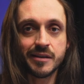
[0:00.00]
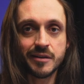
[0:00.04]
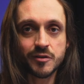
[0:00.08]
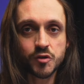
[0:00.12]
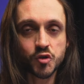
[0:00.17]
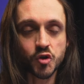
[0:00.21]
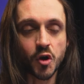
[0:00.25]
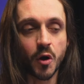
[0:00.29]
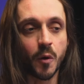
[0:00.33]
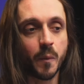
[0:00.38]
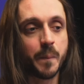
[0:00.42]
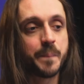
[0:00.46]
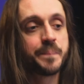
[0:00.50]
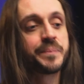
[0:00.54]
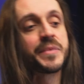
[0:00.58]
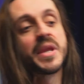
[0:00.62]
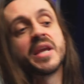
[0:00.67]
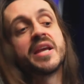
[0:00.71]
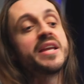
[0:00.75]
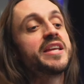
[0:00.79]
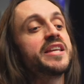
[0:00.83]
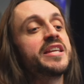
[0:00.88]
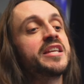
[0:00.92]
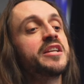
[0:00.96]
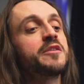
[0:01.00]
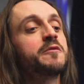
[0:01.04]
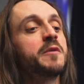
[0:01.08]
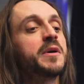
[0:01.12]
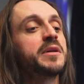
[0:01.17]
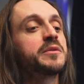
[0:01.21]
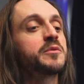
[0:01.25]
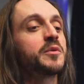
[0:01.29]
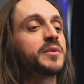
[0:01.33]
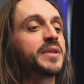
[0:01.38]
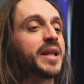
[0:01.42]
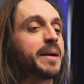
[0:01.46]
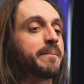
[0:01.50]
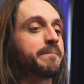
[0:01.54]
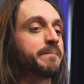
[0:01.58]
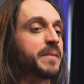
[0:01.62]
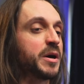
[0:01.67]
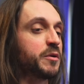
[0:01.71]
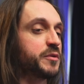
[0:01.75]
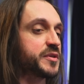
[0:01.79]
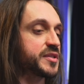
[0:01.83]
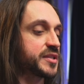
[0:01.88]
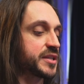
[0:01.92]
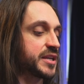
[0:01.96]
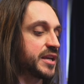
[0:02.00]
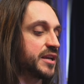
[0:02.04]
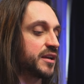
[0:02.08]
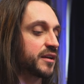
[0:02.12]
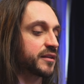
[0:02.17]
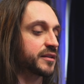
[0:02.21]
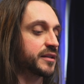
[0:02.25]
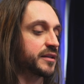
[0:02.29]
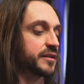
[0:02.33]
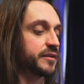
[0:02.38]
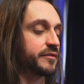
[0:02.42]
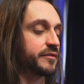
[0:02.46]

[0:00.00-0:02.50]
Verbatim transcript: e Sol. Enquanto na mão esquerda